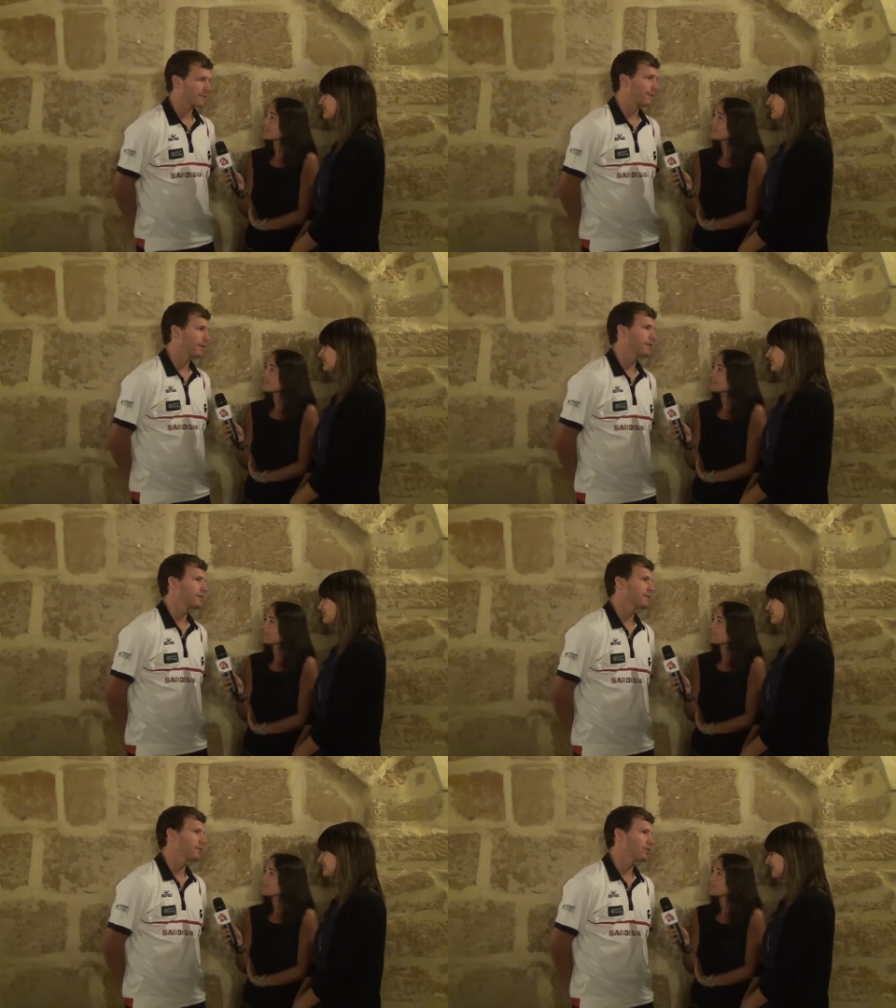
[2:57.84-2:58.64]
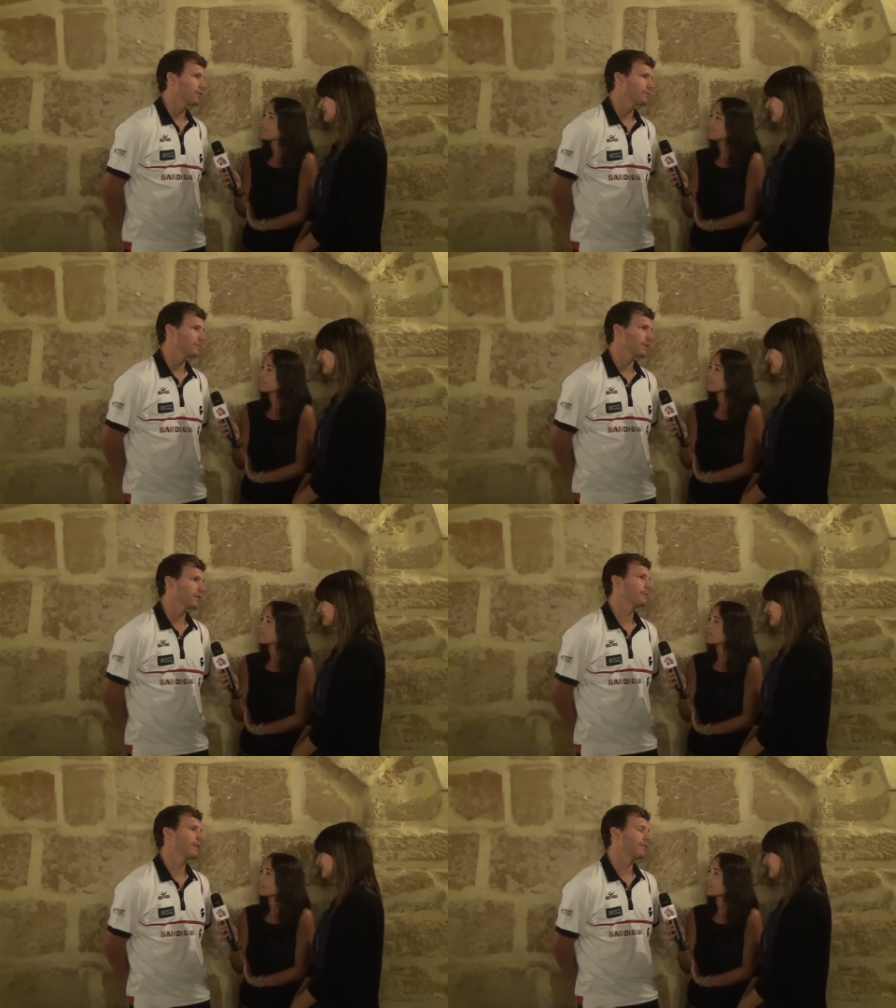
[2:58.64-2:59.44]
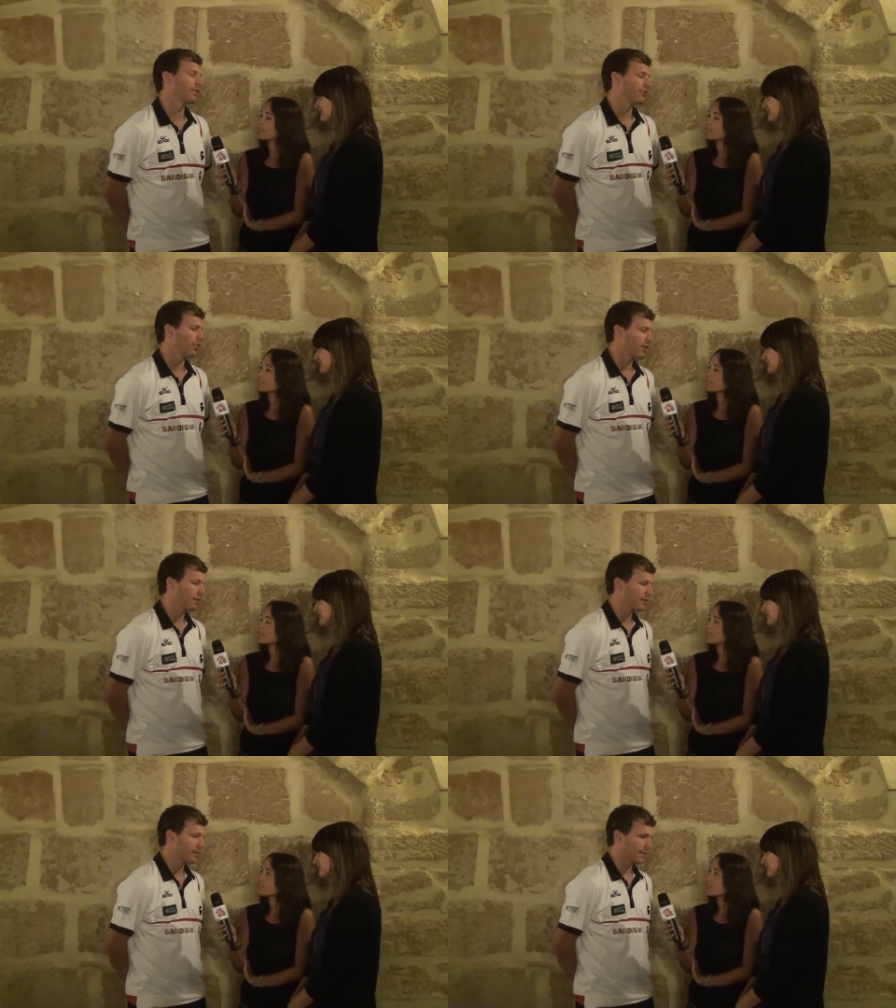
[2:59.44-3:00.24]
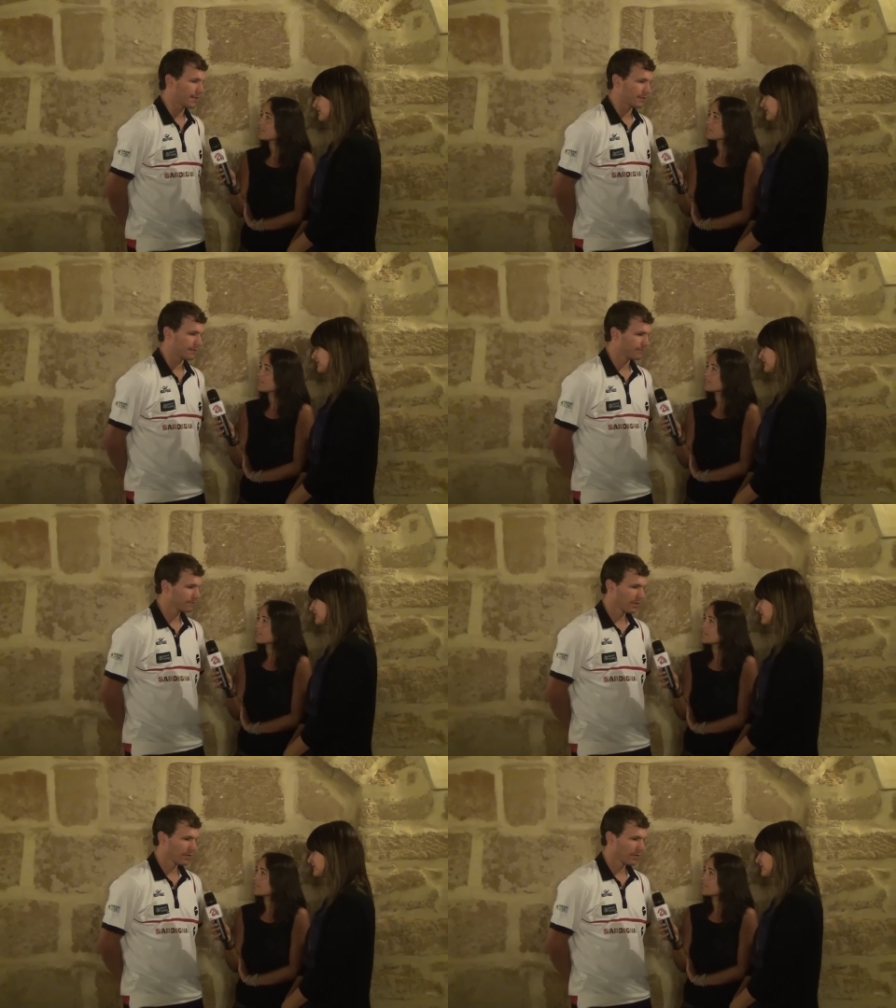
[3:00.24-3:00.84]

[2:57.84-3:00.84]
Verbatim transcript: experience, you know, um, having a daughter. Um,